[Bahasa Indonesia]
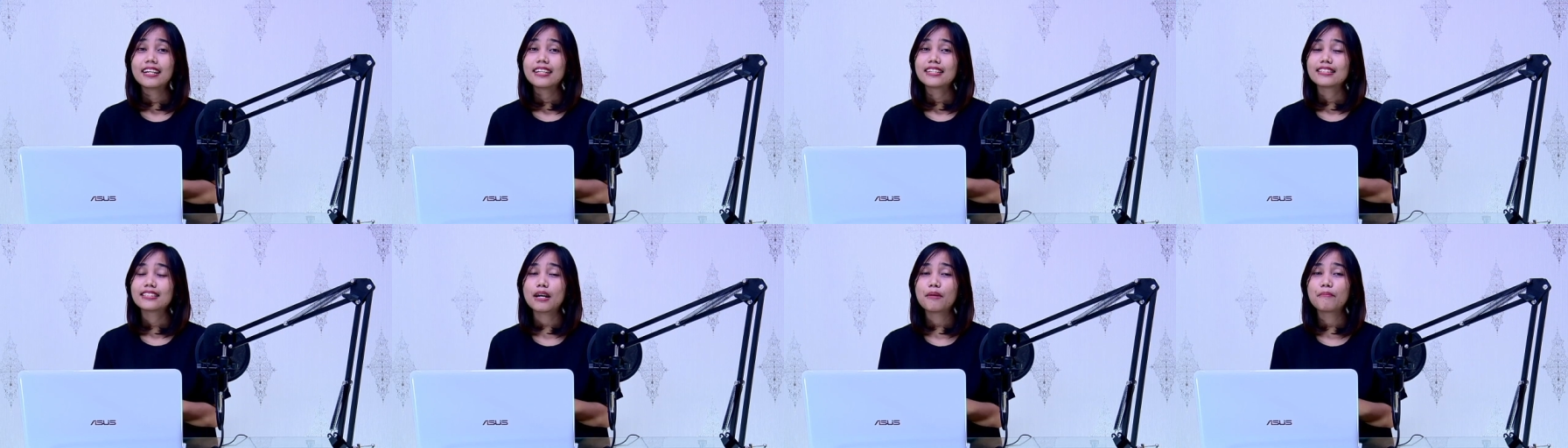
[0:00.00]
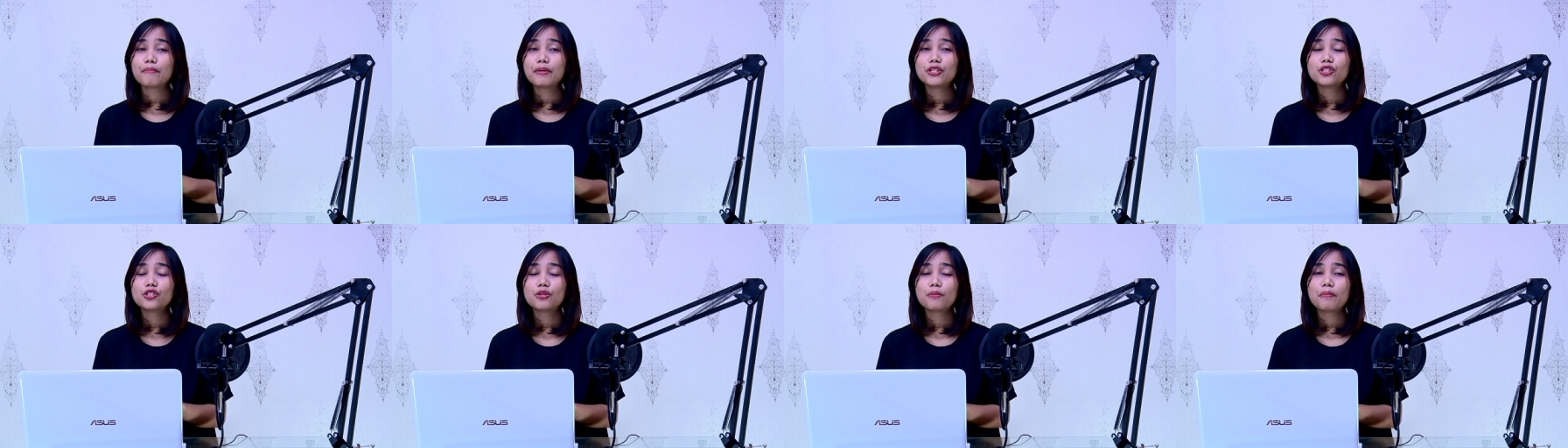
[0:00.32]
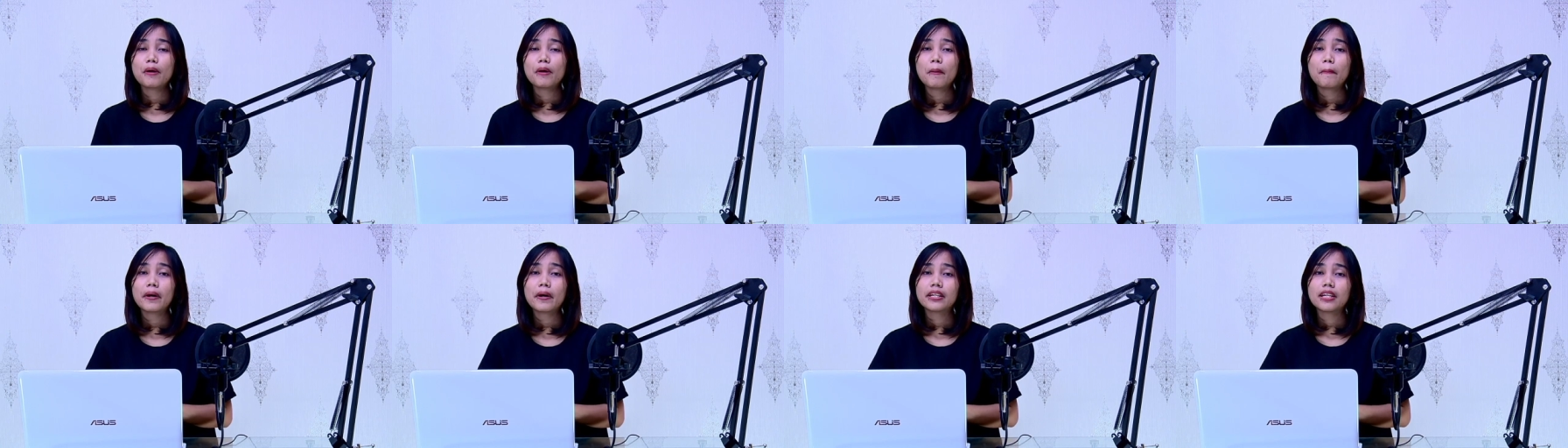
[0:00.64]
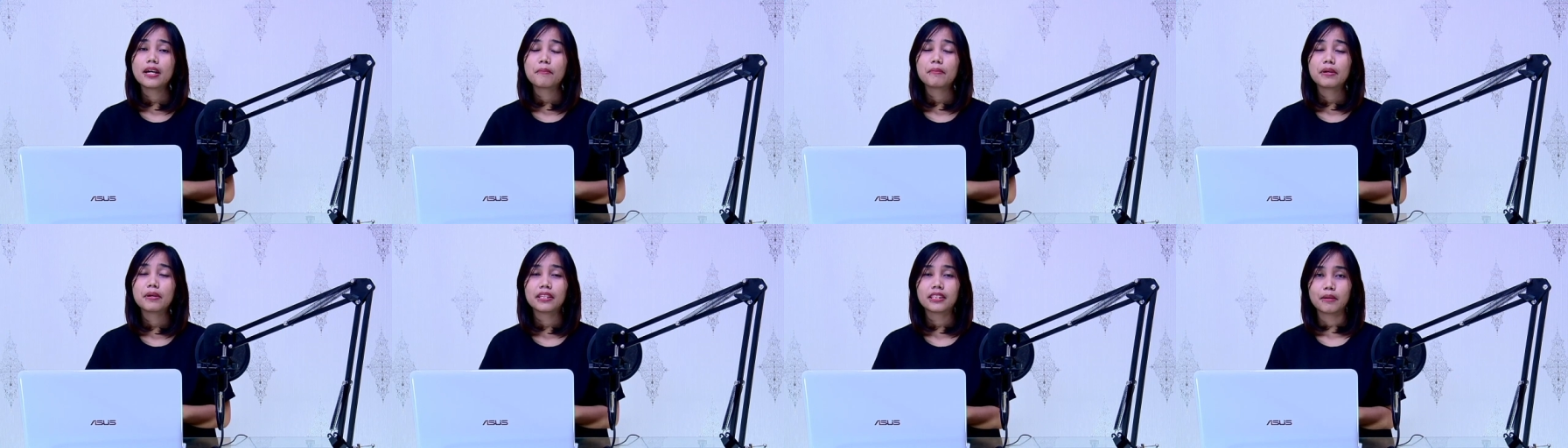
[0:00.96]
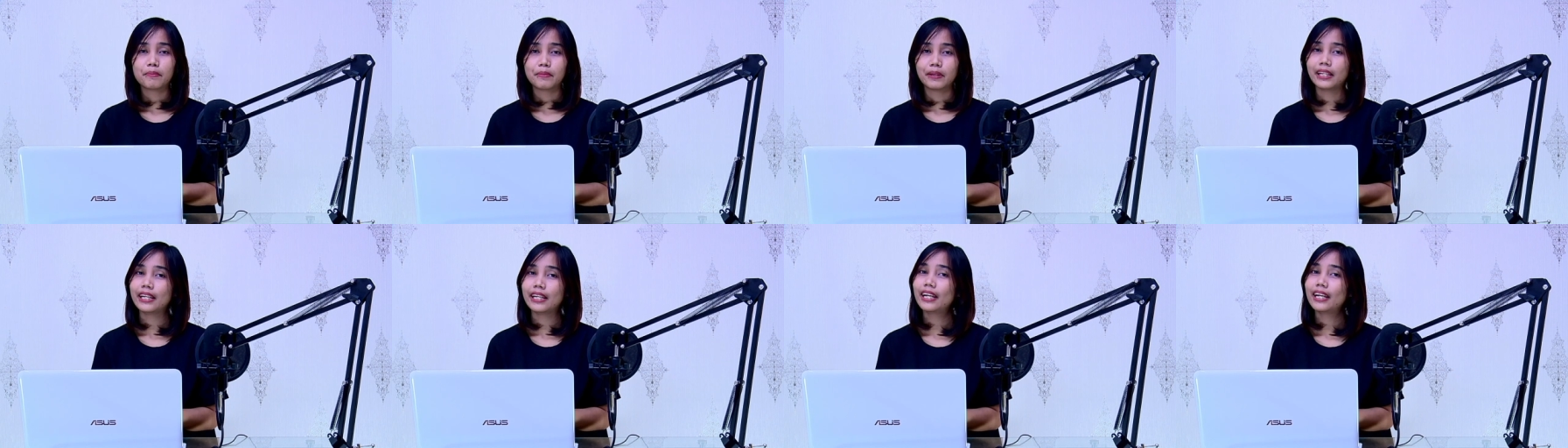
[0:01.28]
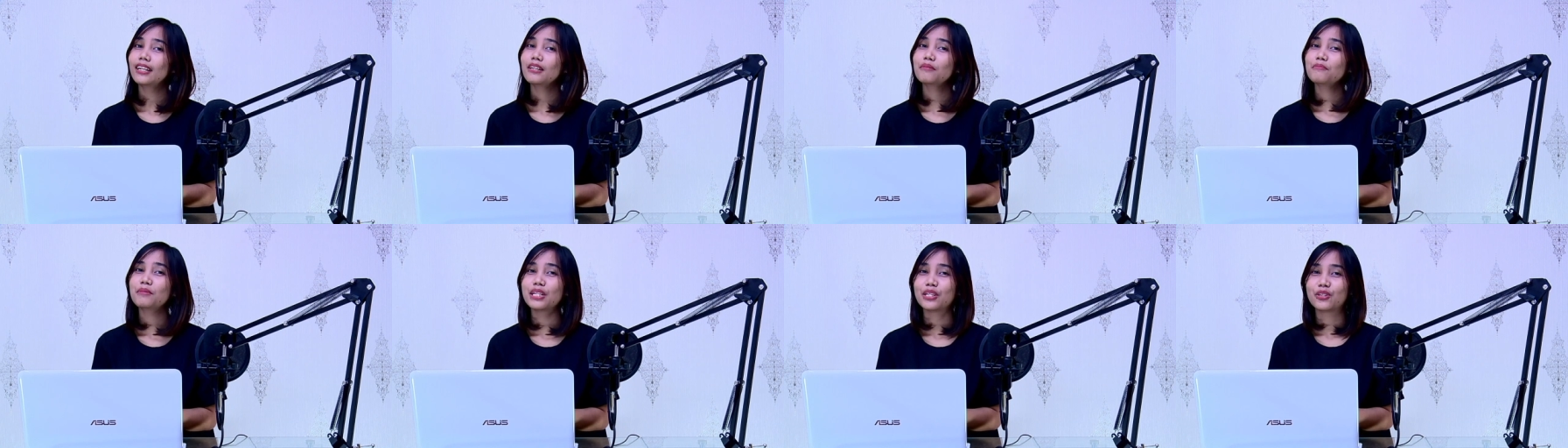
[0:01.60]
Sampai jumpa pada berita
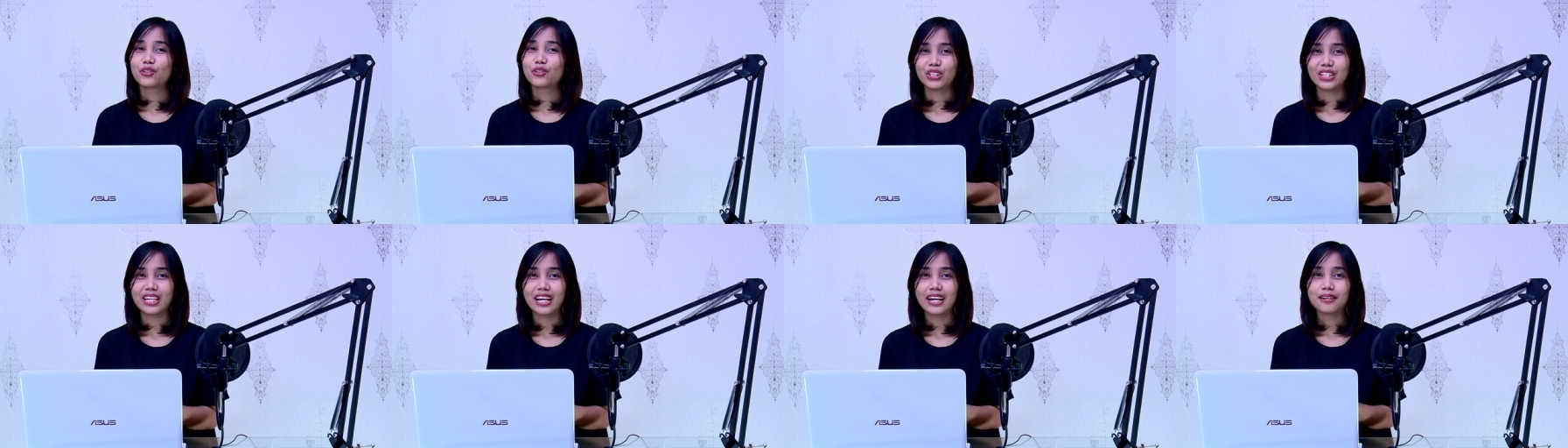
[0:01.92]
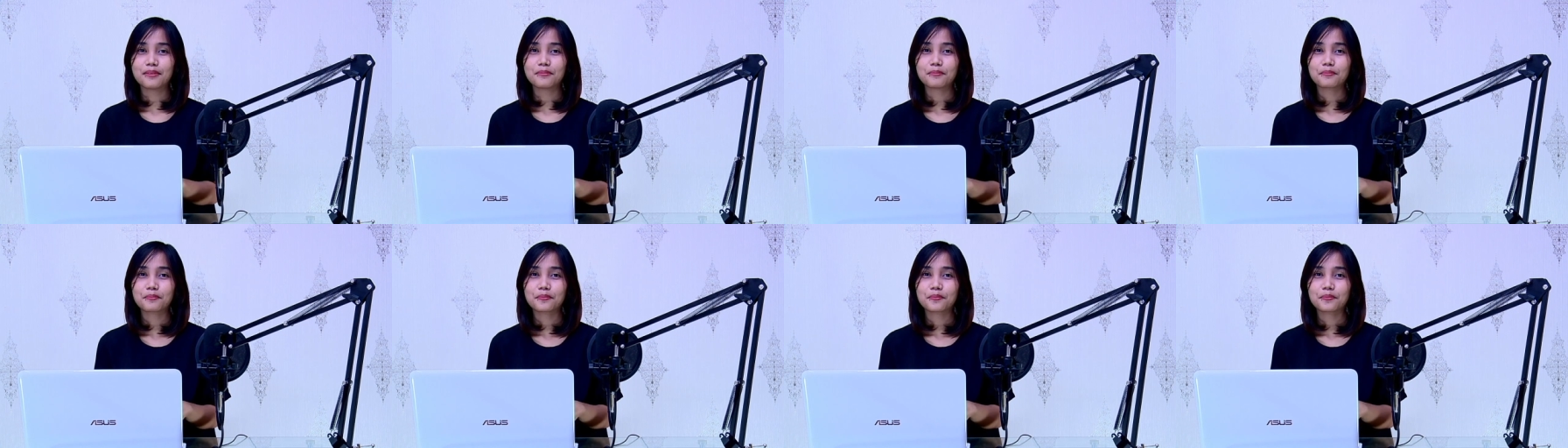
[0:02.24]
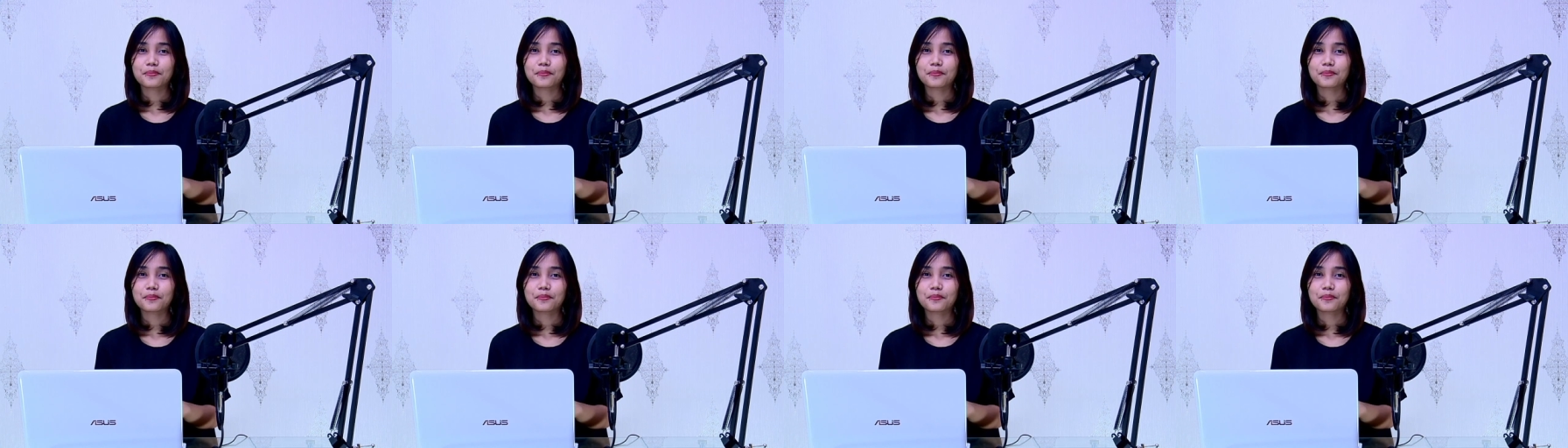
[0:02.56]
pilihan berikutnya.